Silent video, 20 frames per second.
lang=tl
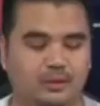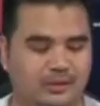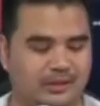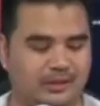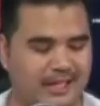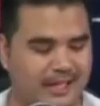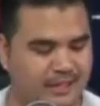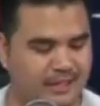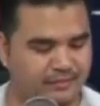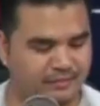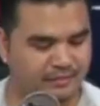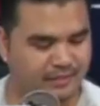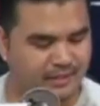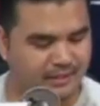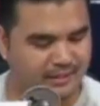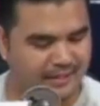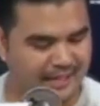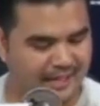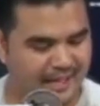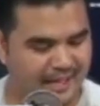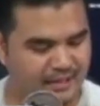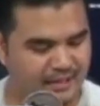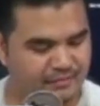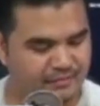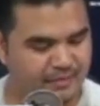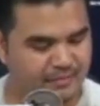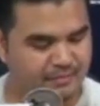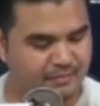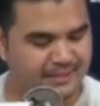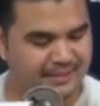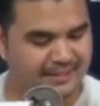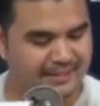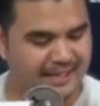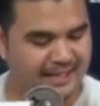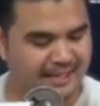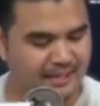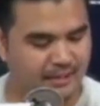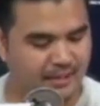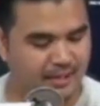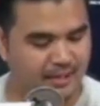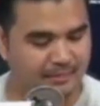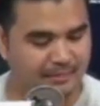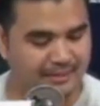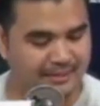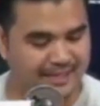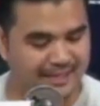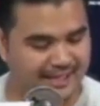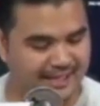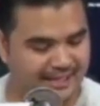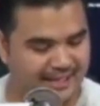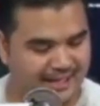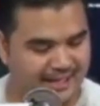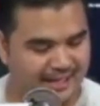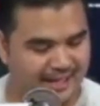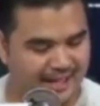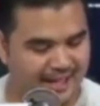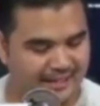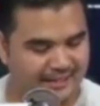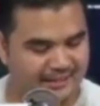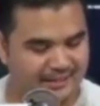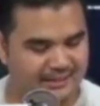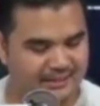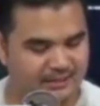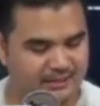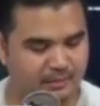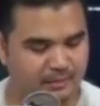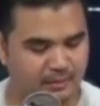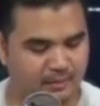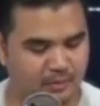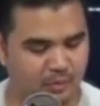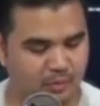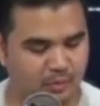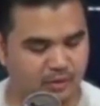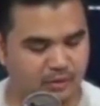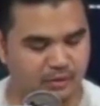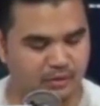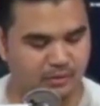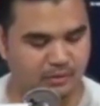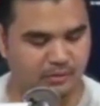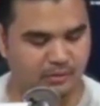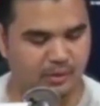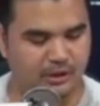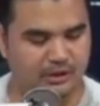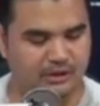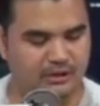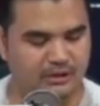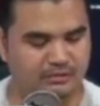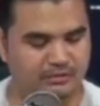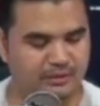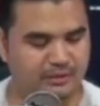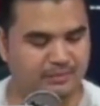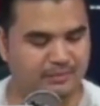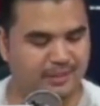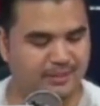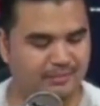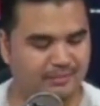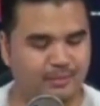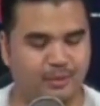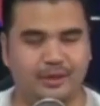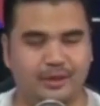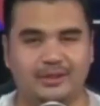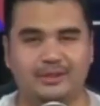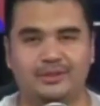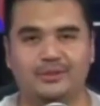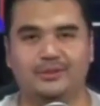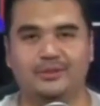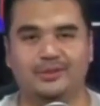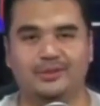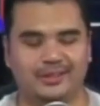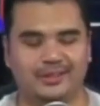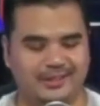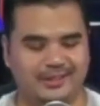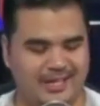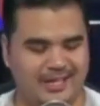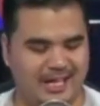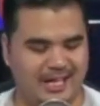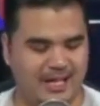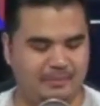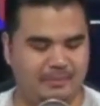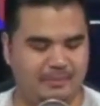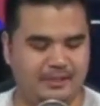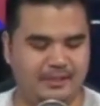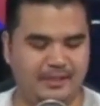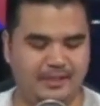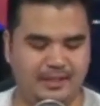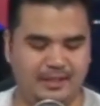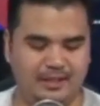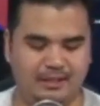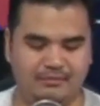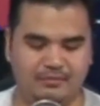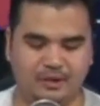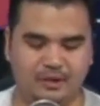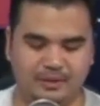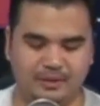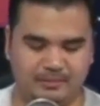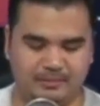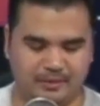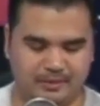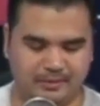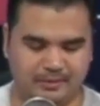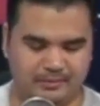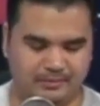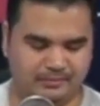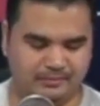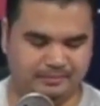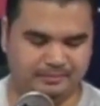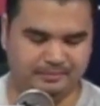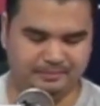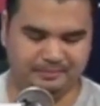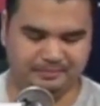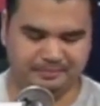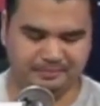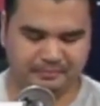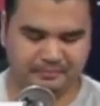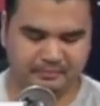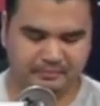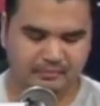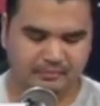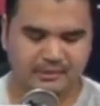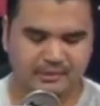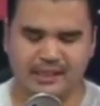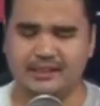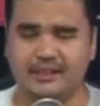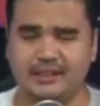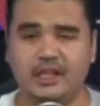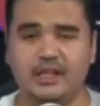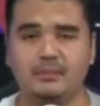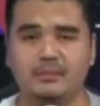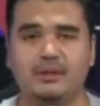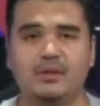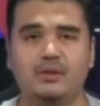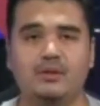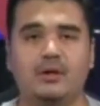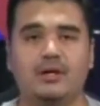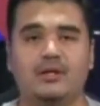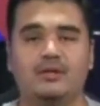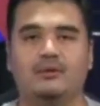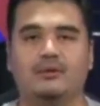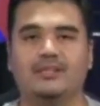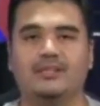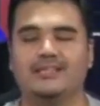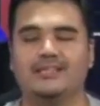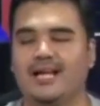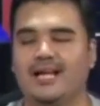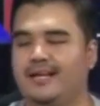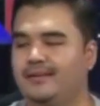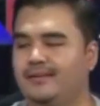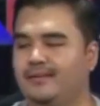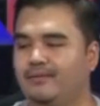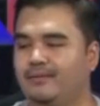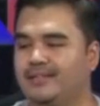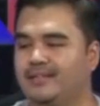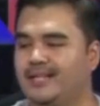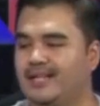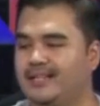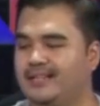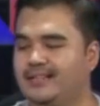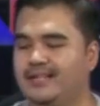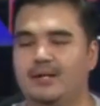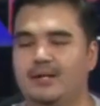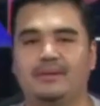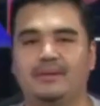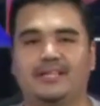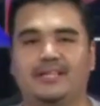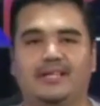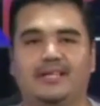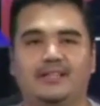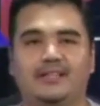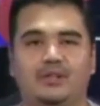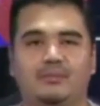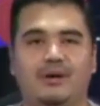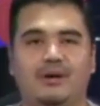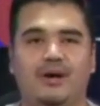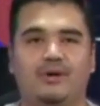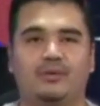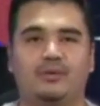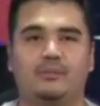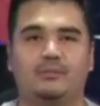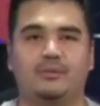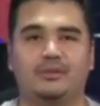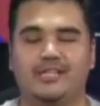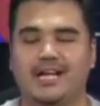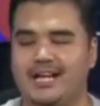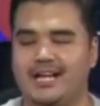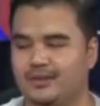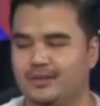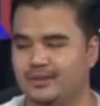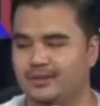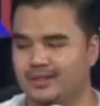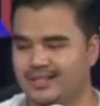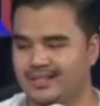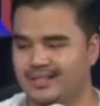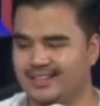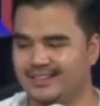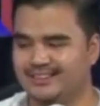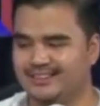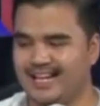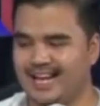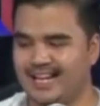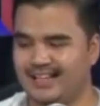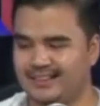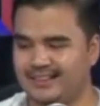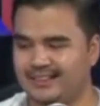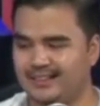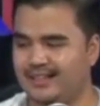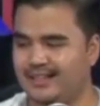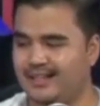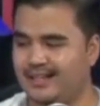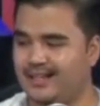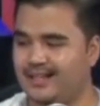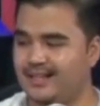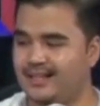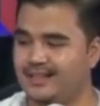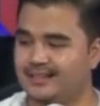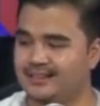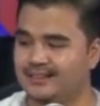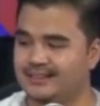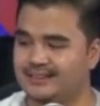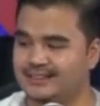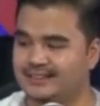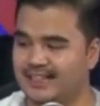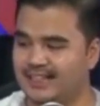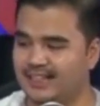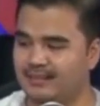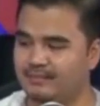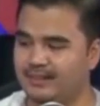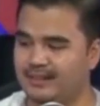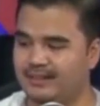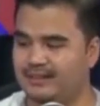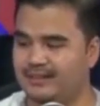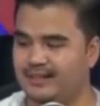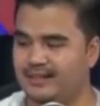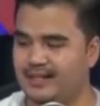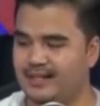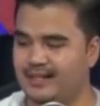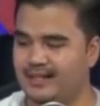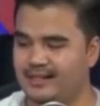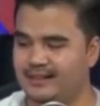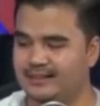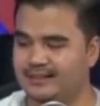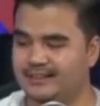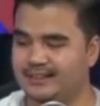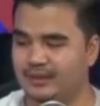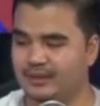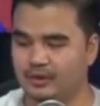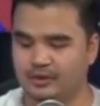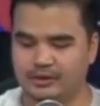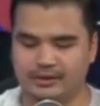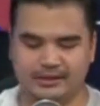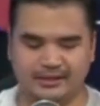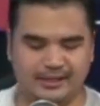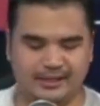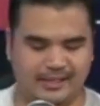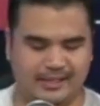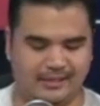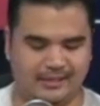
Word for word: Live. Eva Mede- uh, Medelia Cañas Merculio watching from uh, Bukidnon. Happy uh, viewing po. Ngayon naman ho, ano, wag na tayong wag na nating uh, patagalin, dumako na po tayo sa ating uh, segment na sagot kita